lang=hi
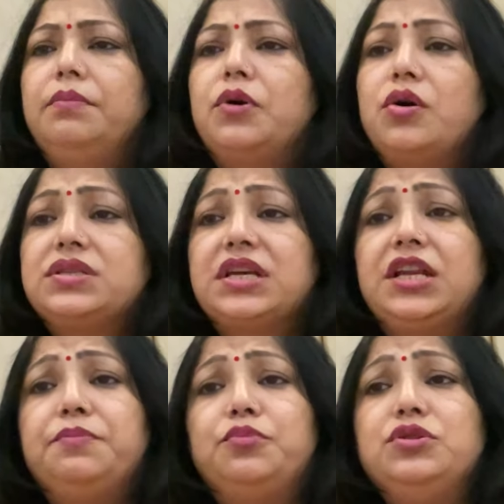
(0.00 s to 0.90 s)
बहुत
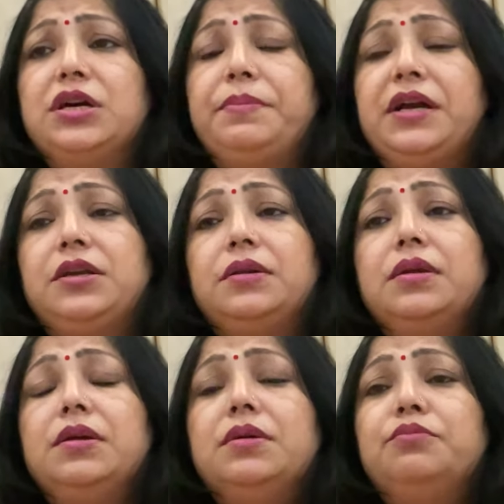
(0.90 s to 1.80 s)
सारे पूजा पाठ
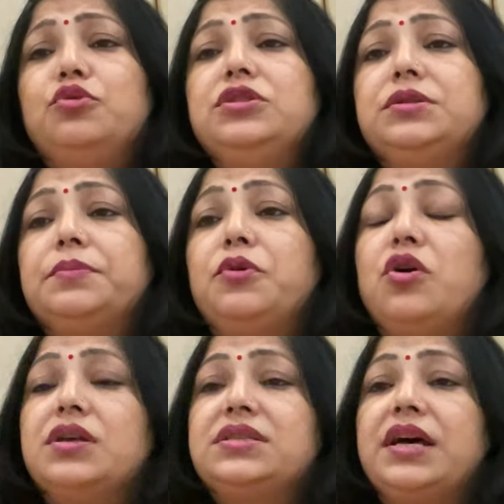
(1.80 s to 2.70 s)
पूज
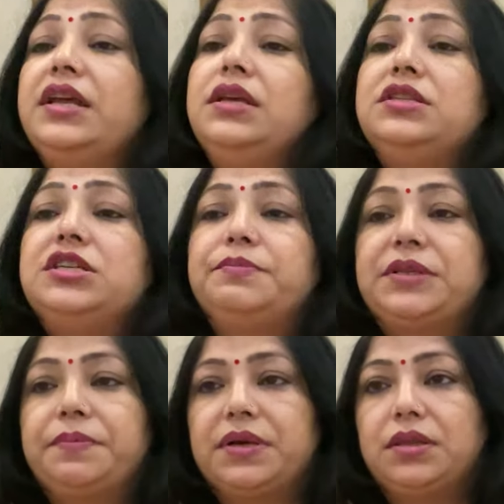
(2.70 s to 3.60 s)
बहुत सारे जप
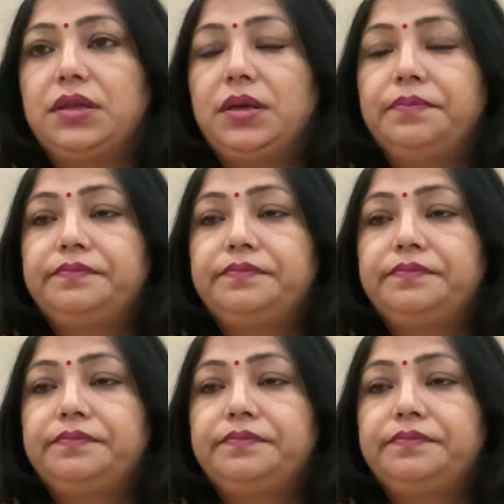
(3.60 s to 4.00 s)
तप करते हैं